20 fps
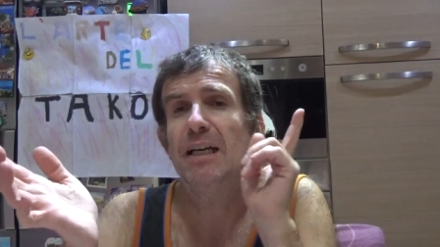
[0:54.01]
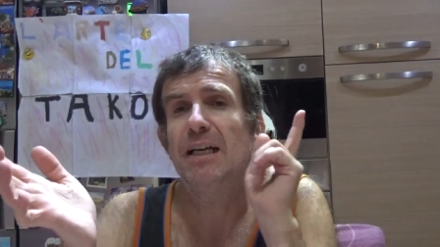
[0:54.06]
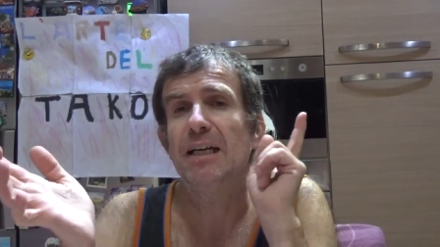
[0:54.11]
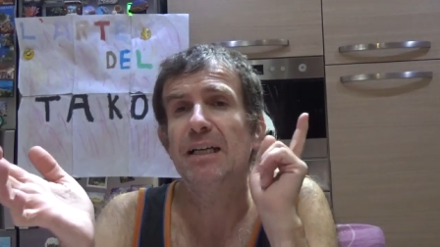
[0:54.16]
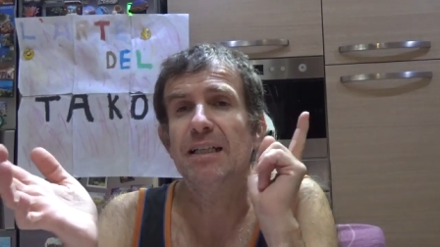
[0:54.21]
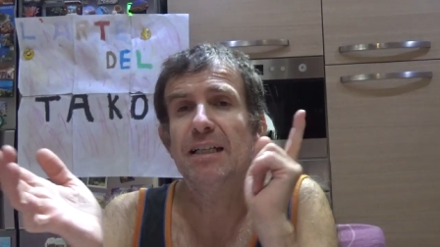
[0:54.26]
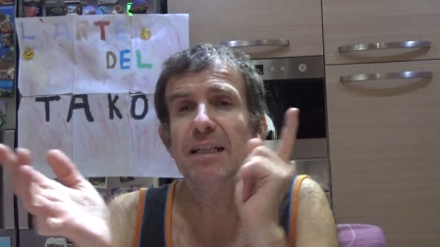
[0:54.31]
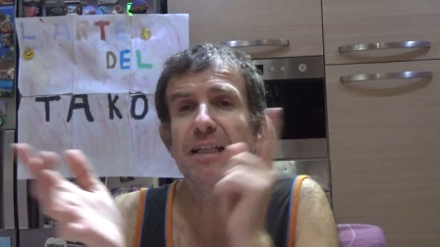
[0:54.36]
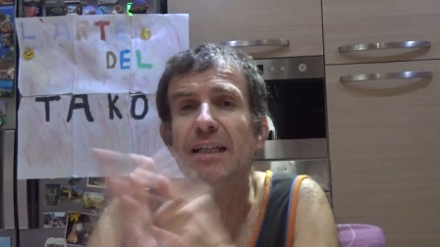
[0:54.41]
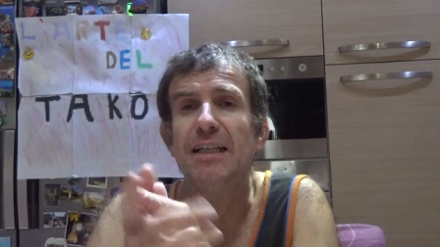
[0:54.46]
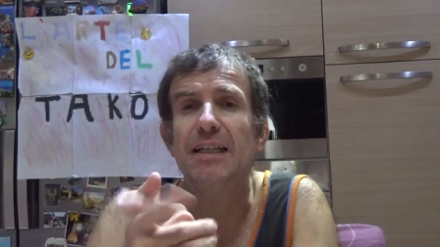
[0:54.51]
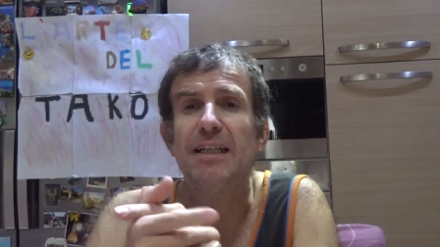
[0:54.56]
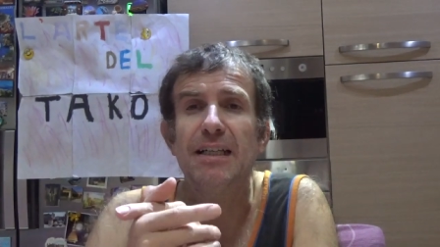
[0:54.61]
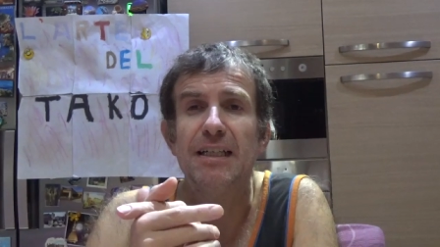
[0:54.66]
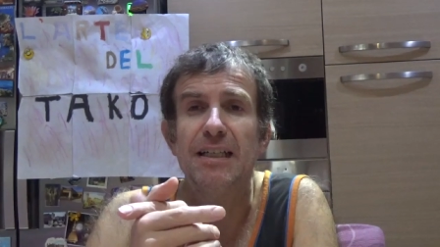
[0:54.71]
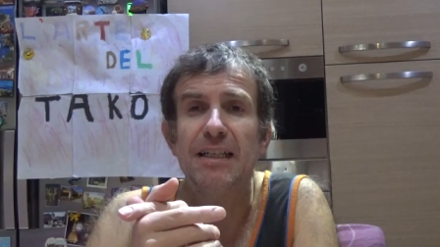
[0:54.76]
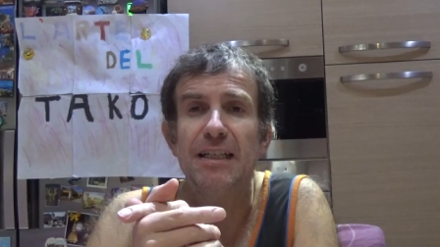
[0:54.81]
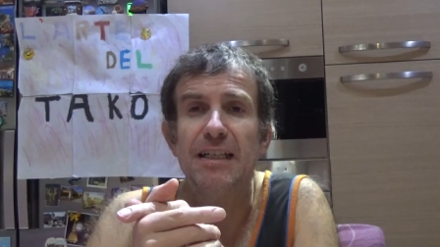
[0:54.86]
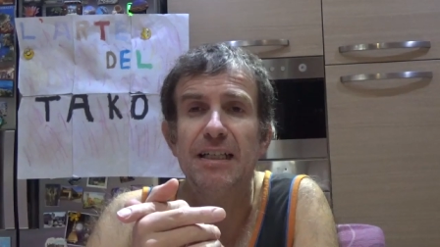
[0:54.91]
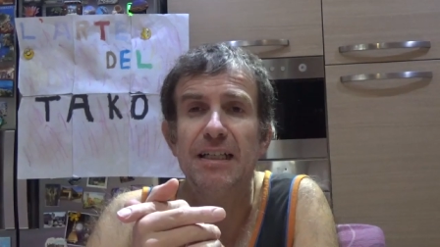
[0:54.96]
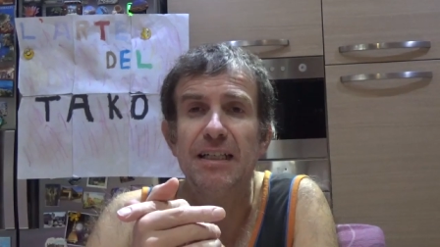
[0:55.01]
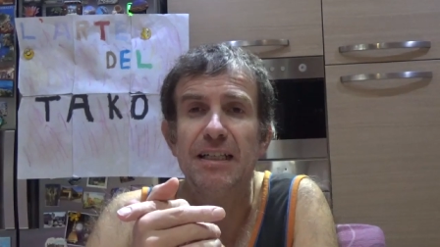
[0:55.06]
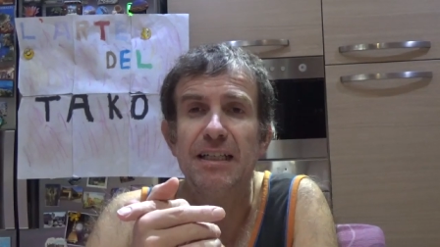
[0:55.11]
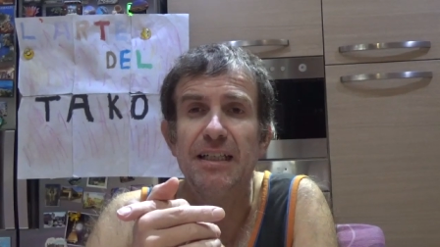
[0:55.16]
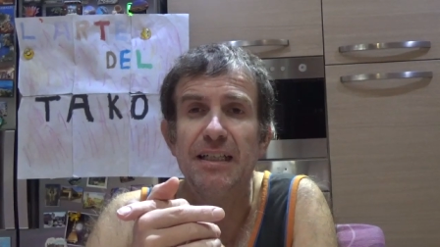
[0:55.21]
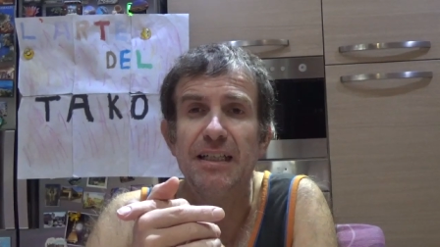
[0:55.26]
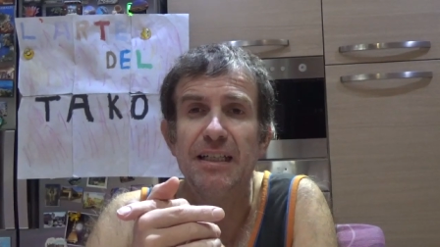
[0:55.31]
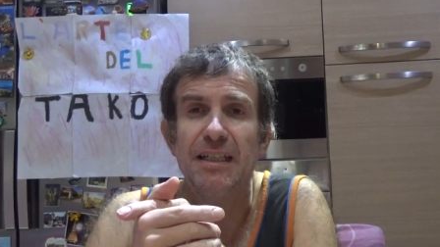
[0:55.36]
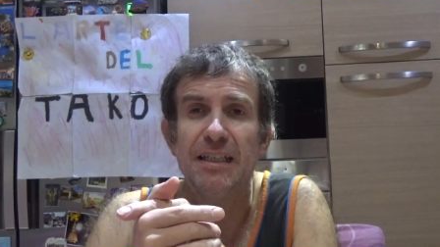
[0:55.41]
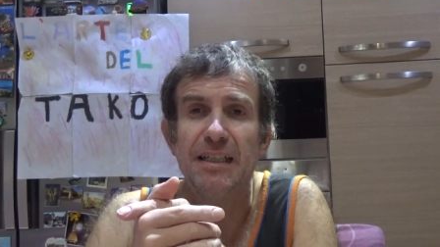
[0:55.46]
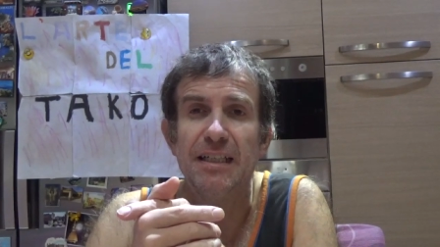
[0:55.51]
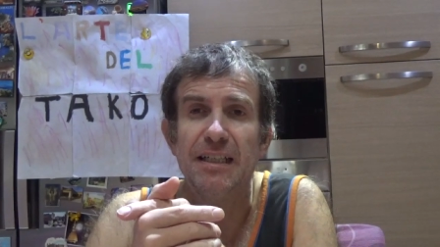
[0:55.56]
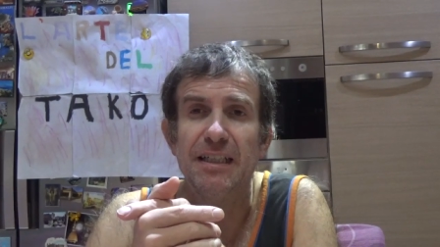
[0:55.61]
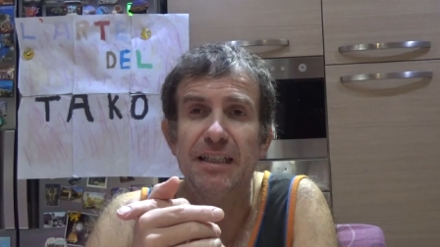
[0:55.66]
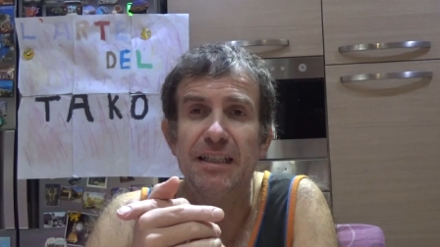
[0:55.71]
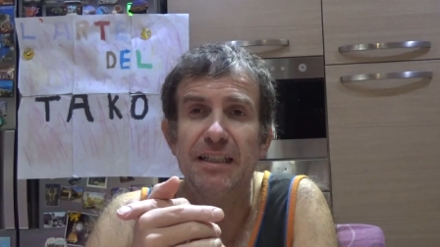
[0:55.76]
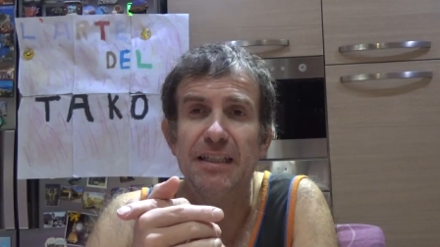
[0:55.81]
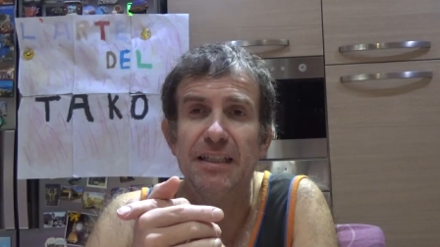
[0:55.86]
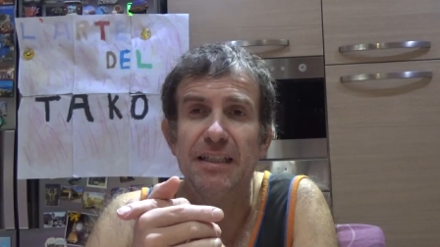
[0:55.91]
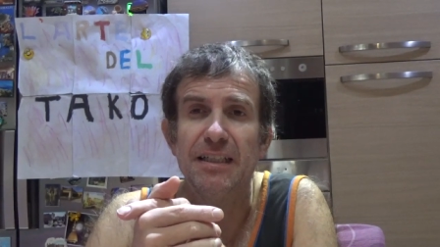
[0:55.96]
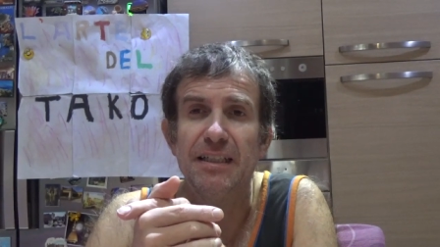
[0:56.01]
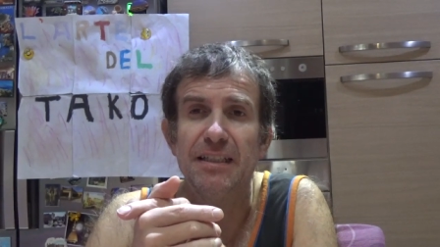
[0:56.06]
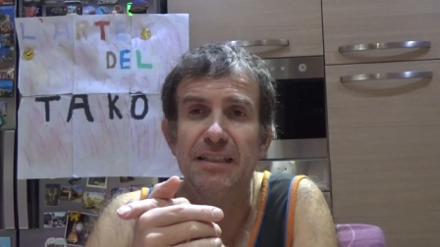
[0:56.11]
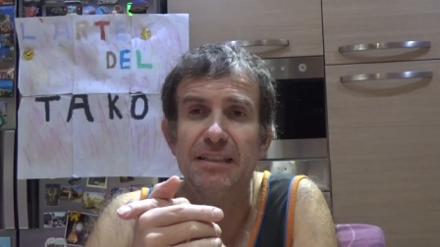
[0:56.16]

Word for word: e, eh,